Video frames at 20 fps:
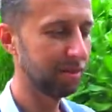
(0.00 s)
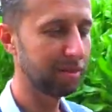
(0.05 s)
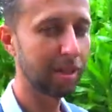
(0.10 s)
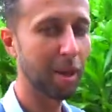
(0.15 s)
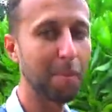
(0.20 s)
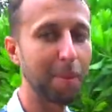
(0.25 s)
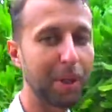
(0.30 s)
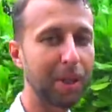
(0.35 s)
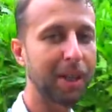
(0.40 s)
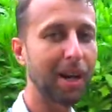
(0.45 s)

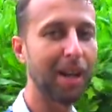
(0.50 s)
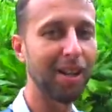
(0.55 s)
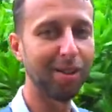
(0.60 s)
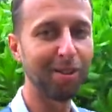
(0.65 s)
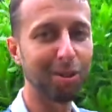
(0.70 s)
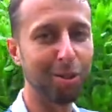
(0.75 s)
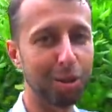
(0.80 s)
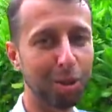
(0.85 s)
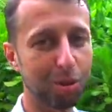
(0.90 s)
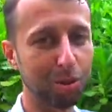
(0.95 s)
Я
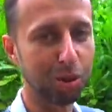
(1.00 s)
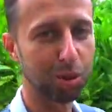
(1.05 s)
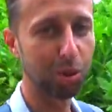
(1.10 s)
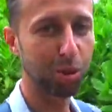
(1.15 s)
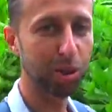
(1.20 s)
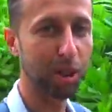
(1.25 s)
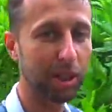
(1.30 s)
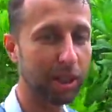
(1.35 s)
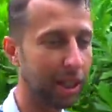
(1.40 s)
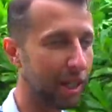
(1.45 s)
прикалываюсь, вы
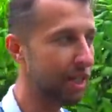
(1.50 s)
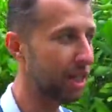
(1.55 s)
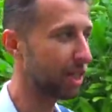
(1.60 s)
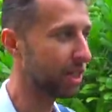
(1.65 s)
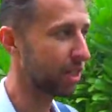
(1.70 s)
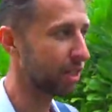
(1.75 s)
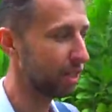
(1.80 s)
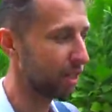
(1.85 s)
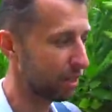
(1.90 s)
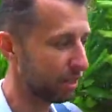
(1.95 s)
что, нет,
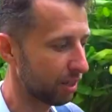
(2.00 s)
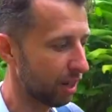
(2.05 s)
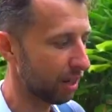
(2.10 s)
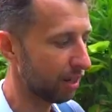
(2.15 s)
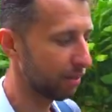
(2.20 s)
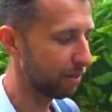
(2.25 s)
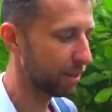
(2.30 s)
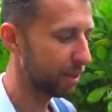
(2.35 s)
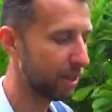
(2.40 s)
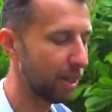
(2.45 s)
конечно, здесь,
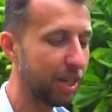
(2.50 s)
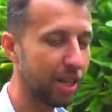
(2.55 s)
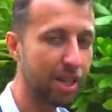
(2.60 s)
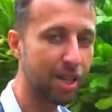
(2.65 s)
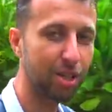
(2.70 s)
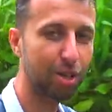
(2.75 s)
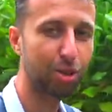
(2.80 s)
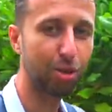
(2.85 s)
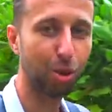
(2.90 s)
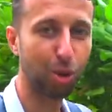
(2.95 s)
как и везде,
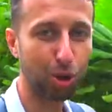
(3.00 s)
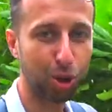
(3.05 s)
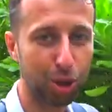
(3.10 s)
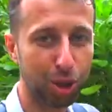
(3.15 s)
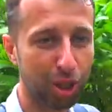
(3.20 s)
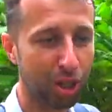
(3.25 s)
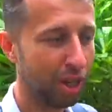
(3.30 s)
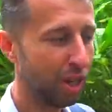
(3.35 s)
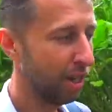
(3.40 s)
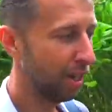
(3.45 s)
есть
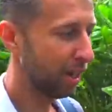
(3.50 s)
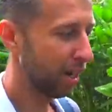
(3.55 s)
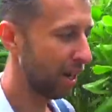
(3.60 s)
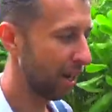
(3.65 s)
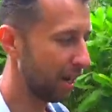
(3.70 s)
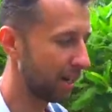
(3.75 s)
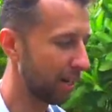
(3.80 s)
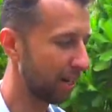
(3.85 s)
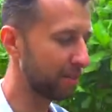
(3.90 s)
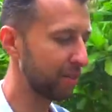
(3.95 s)
дождь,
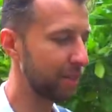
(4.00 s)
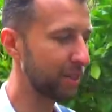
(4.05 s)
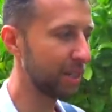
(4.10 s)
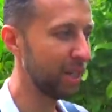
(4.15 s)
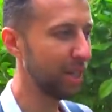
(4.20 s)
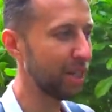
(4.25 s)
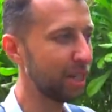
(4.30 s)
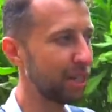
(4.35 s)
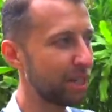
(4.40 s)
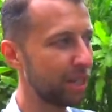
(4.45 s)
а как
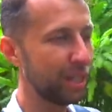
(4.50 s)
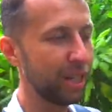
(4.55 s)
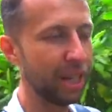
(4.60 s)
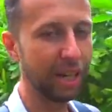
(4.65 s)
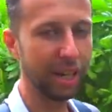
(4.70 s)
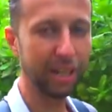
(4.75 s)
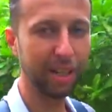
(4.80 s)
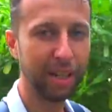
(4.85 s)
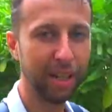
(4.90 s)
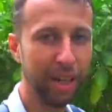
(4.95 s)
везде есть
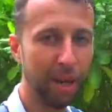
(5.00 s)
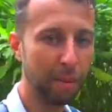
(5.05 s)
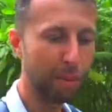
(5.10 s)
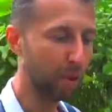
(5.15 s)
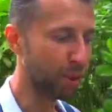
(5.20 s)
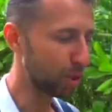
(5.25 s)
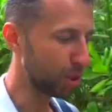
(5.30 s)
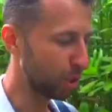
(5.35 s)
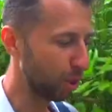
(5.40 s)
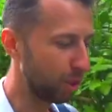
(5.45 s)
зелень.
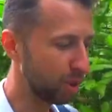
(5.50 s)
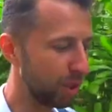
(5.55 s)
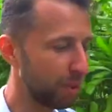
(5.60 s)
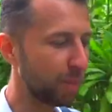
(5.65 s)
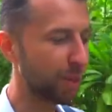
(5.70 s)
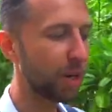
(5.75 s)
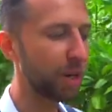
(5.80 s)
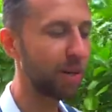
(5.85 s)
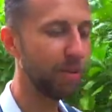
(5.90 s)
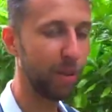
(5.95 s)
Просто он не
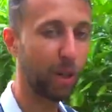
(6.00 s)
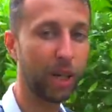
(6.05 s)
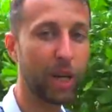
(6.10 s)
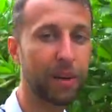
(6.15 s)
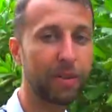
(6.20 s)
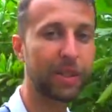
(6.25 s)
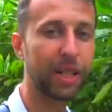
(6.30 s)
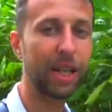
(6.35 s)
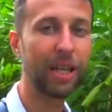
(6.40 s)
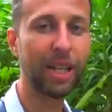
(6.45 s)
проливной,
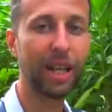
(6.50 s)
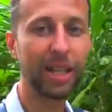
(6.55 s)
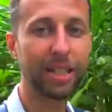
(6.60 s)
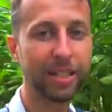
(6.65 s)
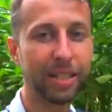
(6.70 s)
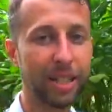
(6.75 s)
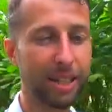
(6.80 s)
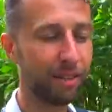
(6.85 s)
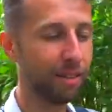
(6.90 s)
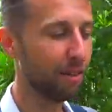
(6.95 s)
как в
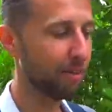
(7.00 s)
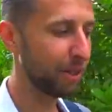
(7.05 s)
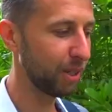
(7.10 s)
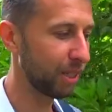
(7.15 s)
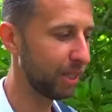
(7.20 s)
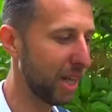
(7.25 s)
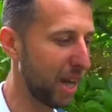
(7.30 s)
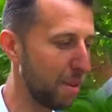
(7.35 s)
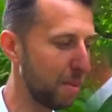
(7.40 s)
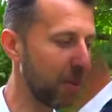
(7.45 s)
Таиланде или во
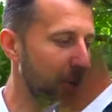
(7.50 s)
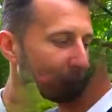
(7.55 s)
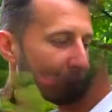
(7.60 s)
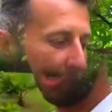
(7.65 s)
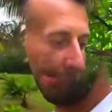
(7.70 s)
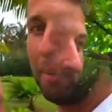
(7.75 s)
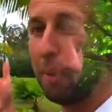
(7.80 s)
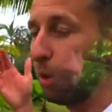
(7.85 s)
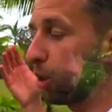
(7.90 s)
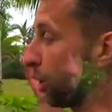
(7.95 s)
Вьетнаме.
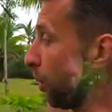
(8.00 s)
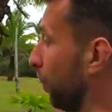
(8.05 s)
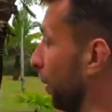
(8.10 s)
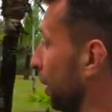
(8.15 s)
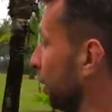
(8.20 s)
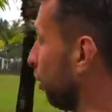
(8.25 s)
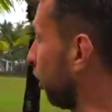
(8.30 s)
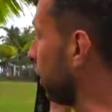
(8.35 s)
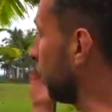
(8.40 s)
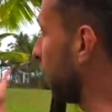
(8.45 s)
Мы уже
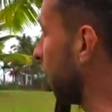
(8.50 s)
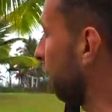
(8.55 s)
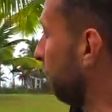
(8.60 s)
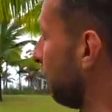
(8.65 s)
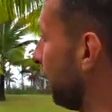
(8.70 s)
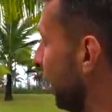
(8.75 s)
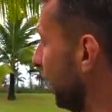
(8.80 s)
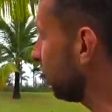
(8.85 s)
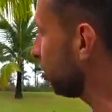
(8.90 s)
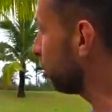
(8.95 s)
подходим к
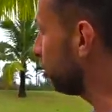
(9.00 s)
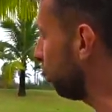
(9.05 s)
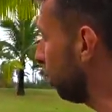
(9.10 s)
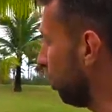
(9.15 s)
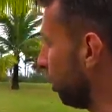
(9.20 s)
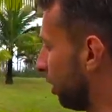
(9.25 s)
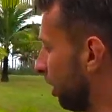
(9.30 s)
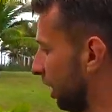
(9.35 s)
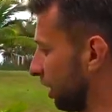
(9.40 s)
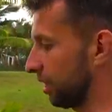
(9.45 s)

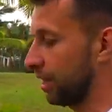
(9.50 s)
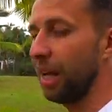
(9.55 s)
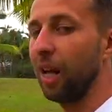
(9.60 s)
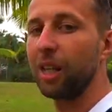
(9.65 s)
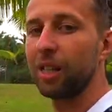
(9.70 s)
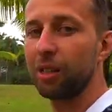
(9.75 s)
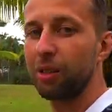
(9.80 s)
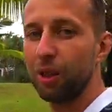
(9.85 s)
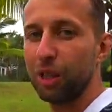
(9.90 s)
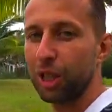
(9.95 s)
пляжу,
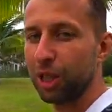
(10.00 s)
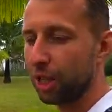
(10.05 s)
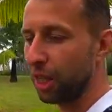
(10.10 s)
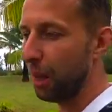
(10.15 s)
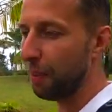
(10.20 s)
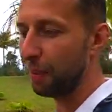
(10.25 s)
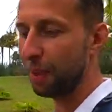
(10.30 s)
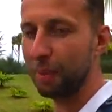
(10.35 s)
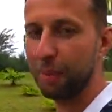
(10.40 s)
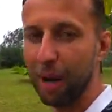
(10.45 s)
осталась
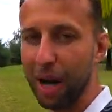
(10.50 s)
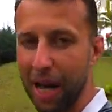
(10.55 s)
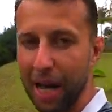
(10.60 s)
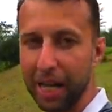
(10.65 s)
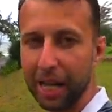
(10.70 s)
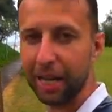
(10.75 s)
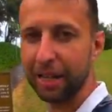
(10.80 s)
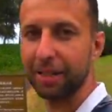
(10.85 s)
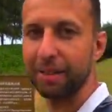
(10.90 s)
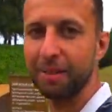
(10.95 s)
финишная
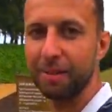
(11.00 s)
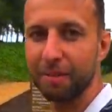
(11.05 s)
прямая,